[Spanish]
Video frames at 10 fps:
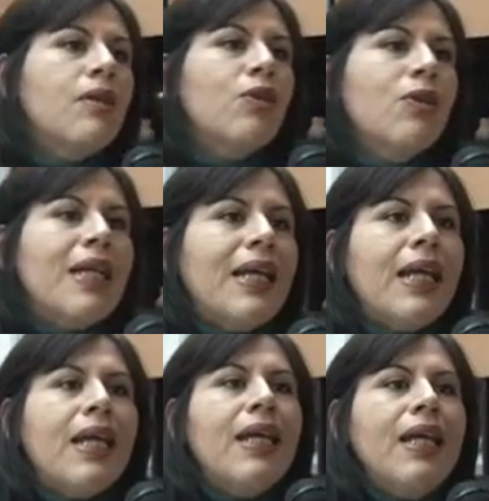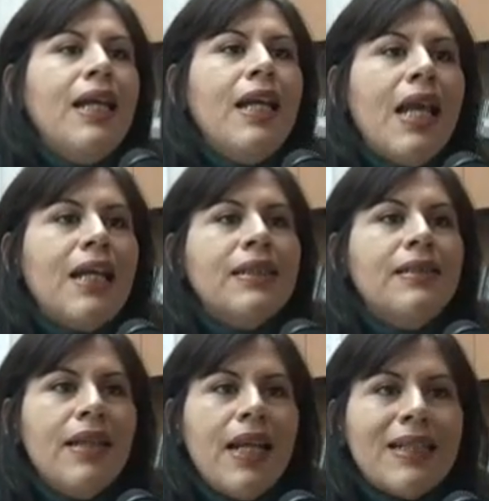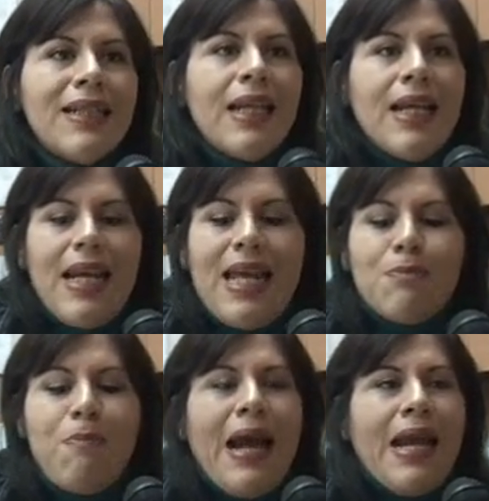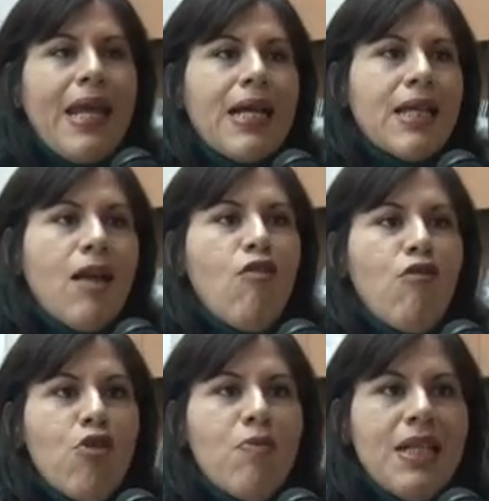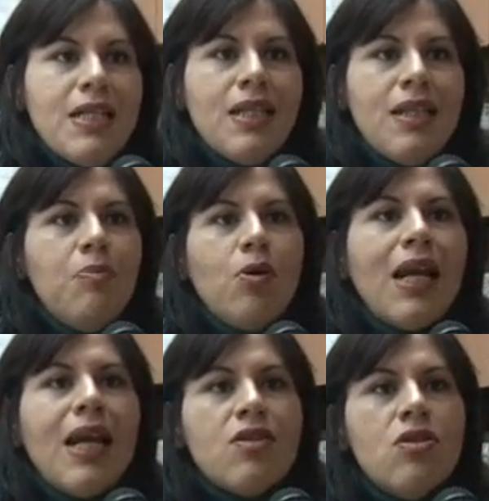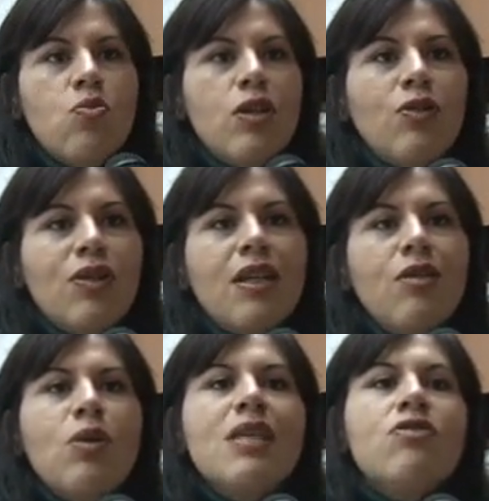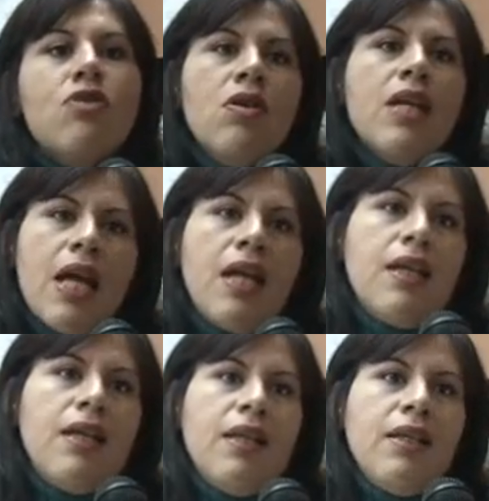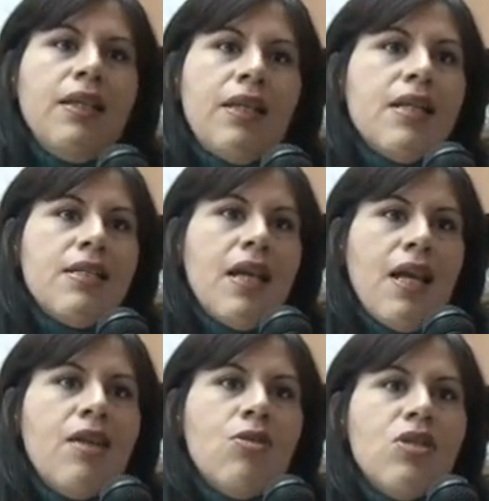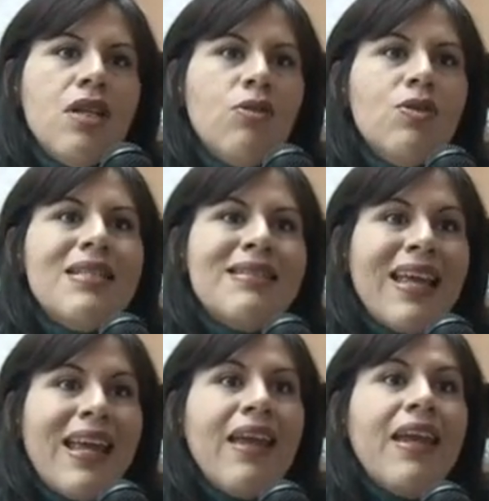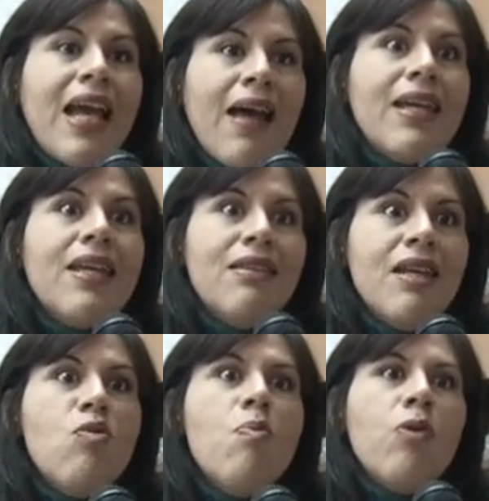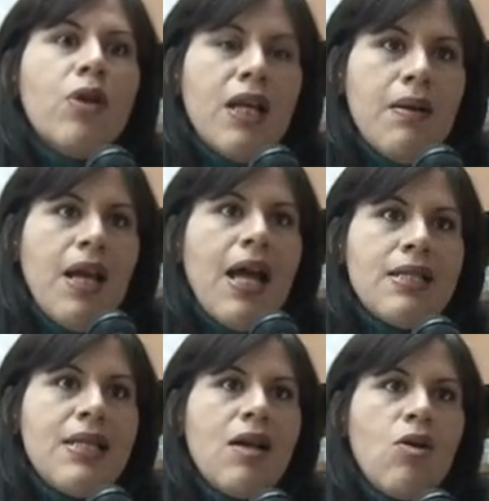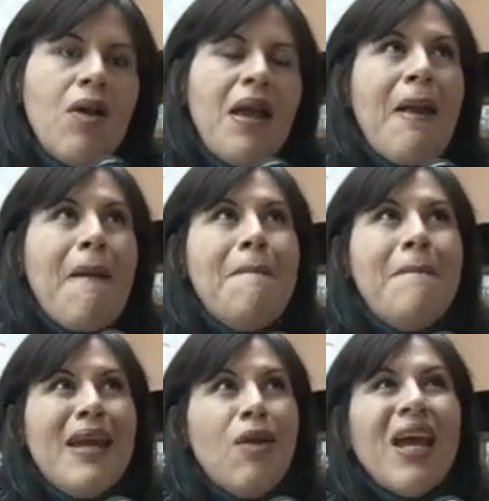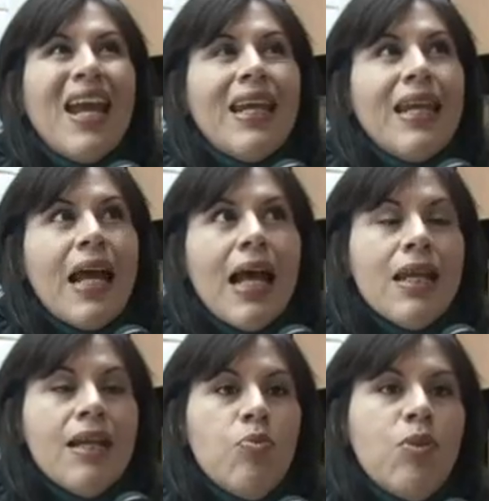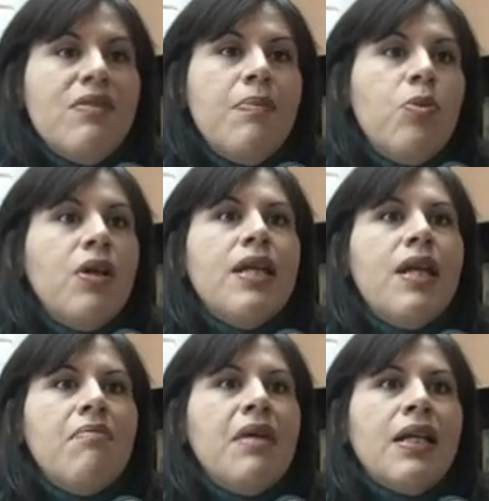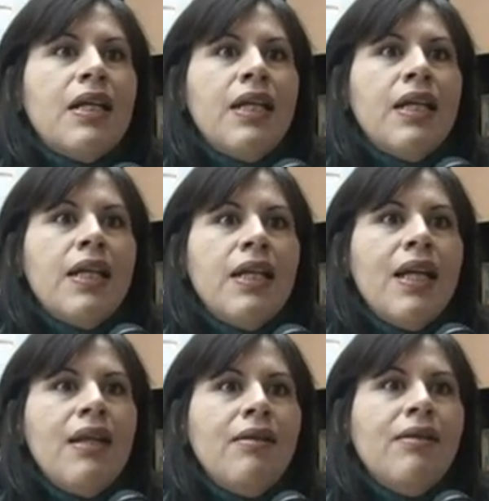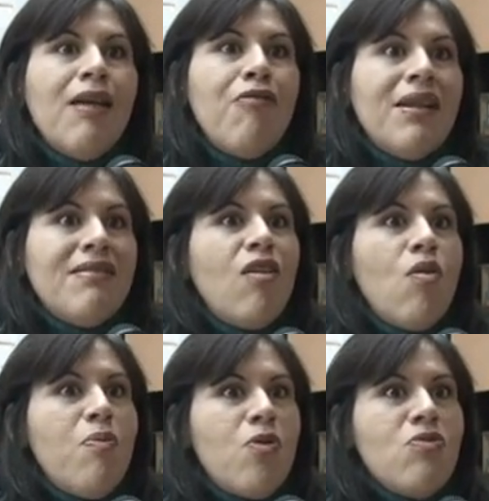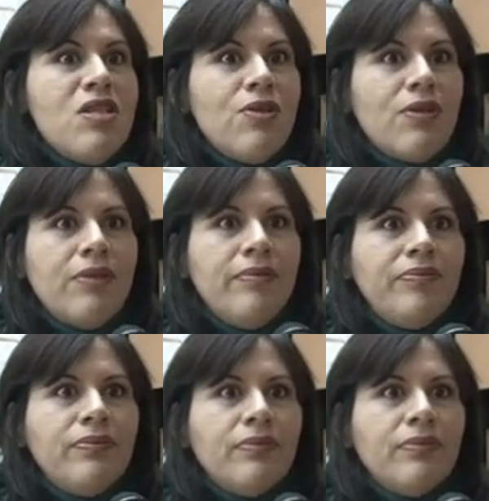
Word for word: hablando de que las, las, parejas que conforman este tipo de relación, bueno, tienen una historia detrás de ellos y entonces cada quien tiene un porqué hacerlo. Pero en general, pues se puede llamar eh, la falta de compromiso, ¿no?